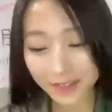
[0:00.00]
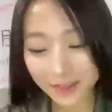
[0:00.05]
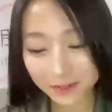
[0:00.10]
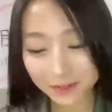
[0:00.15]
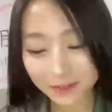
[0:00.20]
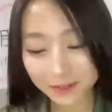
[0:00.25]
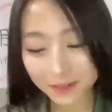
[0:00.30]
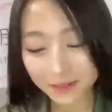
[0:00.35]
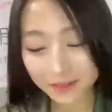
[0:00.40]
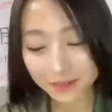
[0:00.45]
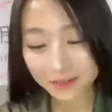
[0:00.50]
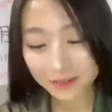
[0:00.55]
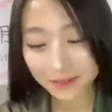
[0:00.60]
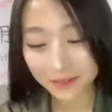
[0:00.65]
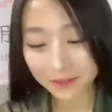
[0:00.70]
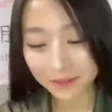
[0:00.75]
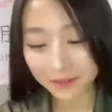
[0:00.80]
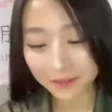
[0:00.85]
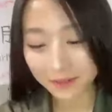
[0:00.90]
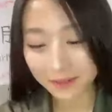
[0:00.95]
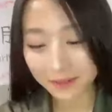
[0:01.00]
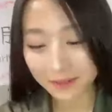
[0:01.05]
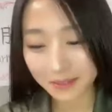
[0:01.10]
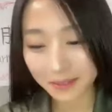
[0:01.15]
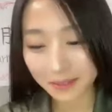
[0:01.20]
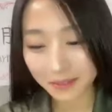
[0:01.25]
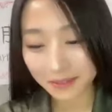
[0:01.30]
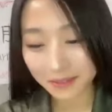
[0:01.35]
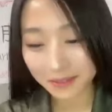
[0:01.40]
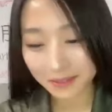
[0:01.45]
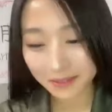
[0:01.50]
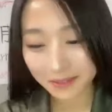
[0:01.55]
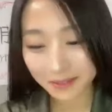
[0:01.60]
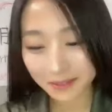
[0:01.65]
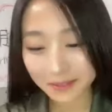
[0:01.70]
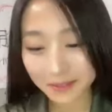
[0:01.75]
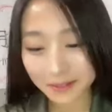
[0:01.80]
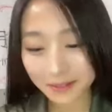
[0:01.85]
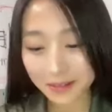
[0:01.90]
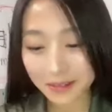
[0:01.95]
声量出るんだろうって
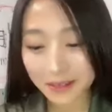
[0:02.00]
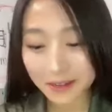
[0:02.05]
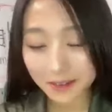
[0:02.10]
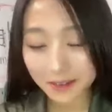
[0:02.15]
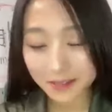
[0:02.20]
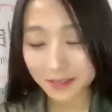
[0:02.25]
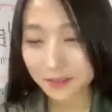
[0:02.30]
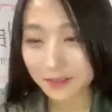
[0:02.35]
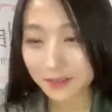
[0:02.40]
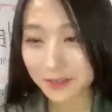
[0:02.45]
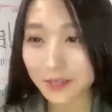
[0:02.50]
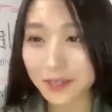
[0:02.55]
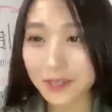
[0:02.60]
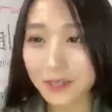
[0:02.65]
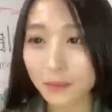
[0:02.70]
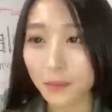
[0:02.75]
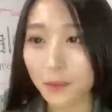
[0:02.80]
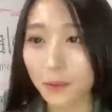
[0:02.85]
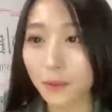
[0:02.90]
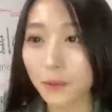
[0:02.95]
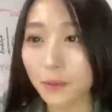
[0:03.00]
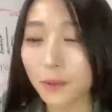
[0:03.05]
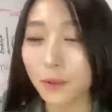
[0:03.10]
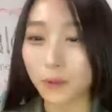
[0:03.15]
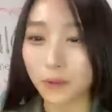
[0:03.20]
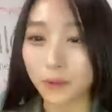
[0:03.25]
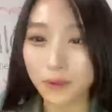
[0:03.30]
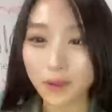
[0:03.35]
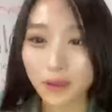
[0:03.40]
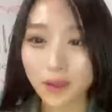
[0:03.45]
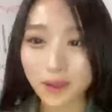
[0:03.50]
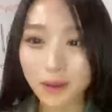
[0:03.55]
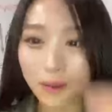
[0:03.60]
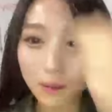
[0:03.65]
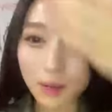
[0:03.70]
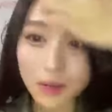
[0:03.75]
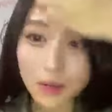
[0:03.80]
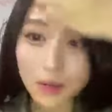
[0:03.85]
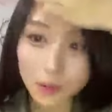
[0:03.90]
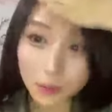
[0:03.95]
なんかリハーサルしてても思
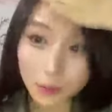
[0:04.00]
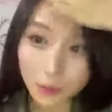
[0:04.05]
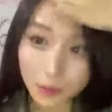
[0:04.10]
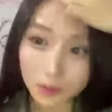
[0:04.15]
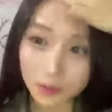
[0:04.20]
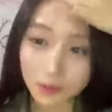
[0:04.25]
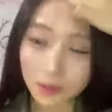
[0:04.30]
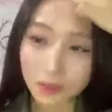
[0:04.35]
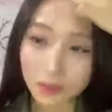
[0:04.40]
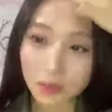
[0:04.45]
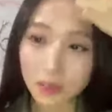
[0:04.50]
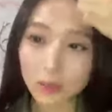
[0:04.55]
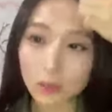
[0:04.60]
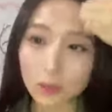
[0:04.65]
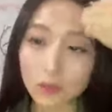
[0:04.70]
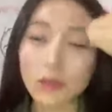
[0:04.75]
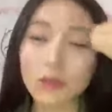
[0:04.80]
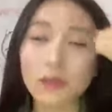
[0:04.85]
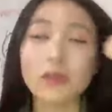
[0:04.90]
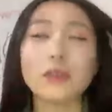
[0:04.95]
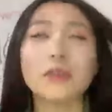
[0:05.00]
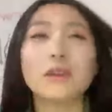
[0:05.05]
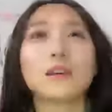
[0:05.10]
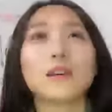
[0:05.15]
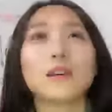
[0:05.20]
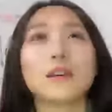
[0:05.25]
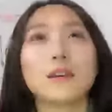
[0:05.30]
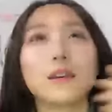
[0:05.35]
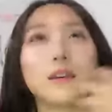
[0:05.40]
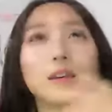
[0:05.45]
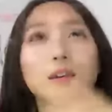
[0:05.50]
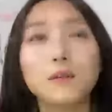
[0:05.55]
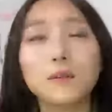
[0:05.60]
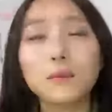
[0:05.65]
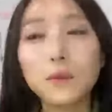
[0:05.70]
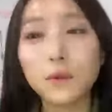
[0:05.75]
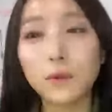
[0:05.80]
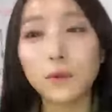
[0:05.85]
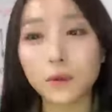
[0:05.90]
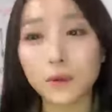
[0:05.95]
うマイク持ってない時
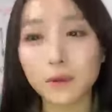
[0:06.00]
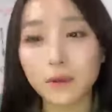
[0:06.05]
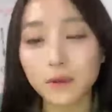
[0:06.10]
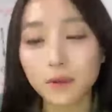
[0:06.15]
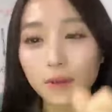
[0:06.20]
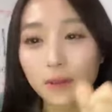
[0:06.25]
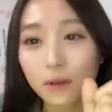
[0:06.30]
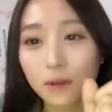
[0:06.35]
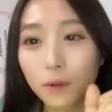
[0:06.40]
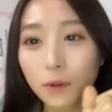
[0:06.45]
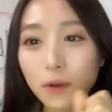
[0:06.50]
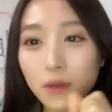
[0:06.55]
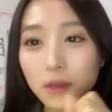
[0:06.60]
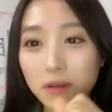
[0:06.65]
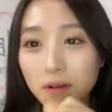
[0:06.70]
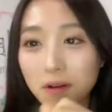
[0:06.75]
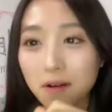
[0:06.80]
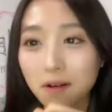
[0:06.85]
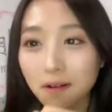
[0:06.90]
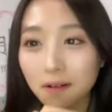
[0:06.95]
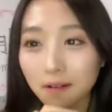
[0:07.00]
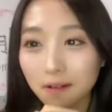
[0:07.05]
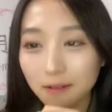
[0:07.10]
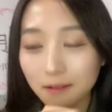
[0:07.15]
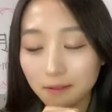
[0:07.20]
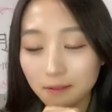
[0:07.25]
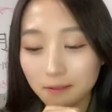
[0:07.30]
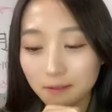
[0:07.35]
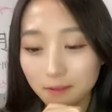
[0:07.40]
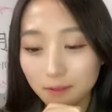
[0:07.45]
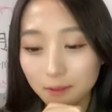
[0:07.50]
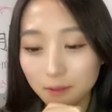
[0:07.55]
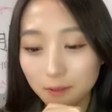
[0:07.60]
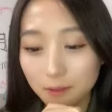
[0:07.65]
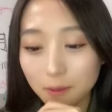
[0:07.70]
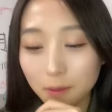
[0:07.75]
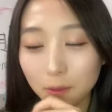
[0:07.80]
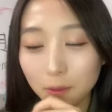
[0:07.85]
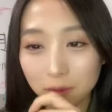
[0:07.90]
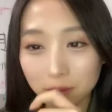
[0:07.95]
も声が
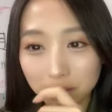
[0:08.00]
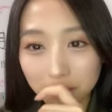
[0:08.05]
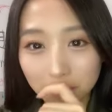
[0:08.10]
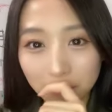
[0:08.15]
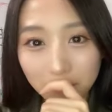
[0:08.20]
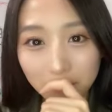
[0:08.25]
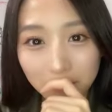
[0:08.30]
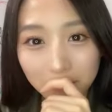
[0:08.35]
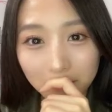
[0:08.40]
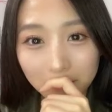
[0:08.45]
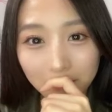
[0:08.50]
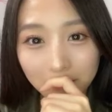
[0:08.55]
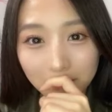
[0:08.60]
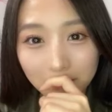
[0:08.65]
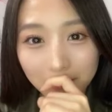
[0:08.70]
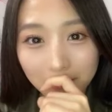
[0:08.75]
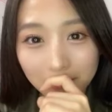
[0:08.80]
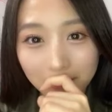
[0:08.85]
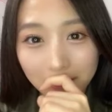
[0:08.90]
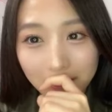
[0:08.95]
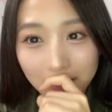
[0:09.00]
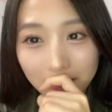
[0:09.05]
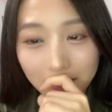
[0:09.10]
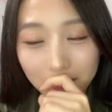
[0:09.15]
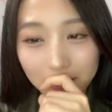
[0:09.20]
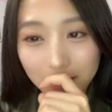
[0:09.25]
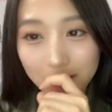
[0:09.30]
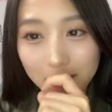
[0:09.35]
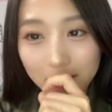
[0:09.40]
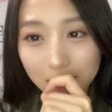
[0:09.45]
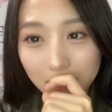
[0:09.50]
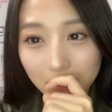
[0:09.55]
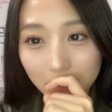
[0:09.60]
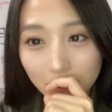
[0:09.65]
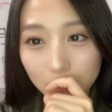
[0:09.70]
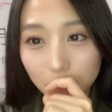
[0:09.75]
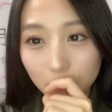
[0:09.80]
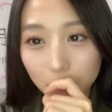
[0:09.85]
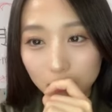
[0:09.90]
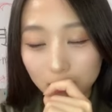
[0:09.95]
通るの私
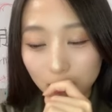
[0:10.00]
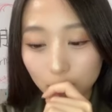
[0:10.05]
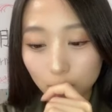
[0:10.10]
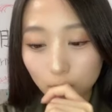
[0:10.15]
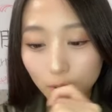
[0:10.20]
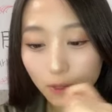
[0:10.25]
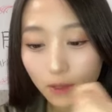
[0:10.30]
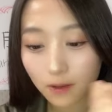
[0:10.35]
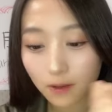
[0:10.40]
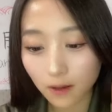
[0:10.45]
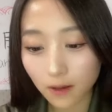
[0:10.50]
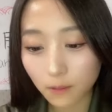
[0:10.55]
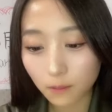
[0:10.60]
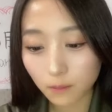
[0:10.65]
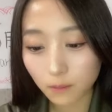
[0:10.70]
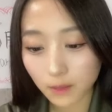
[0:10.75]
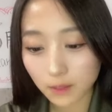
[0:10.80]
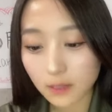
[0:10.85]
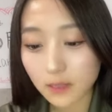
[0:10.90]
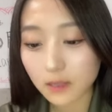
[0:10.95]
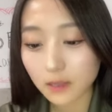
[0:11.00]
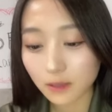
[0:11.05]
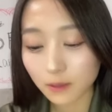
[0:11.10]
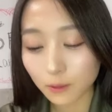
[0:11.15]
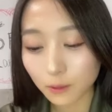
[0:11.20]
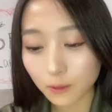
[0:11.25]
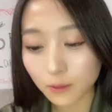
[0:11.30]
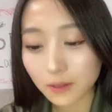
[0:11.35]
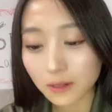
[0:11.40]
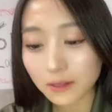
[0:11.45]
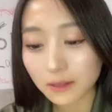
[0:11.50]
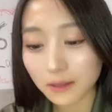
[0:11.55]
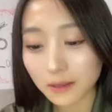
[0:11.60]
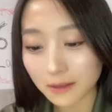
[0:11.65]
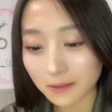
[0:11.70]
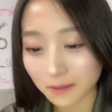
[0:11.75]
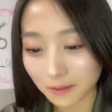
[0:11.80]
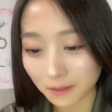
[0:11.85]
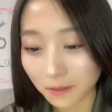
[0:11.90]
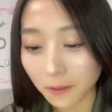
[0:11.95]
結構さ声があんまり通らな
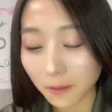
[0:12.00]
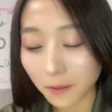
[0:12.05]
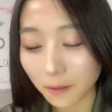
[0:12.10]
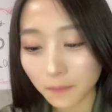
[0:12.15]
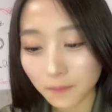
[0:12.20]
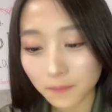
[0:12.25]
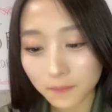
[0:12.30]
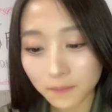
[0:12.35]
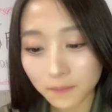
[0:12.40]
いから